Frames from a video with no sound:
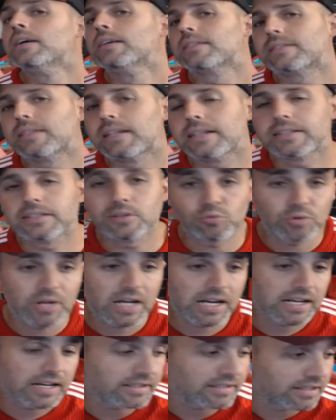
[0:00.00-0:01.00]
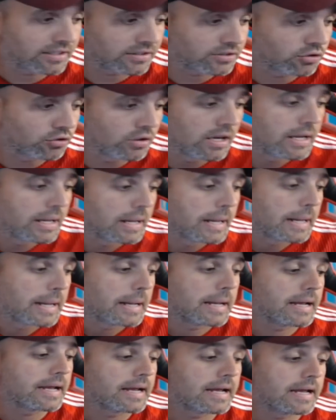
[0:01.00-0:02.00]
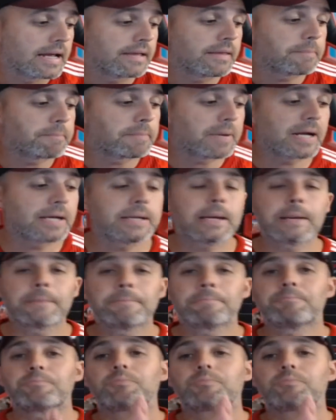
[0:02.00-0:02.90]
ser titular en la selección eh, de España.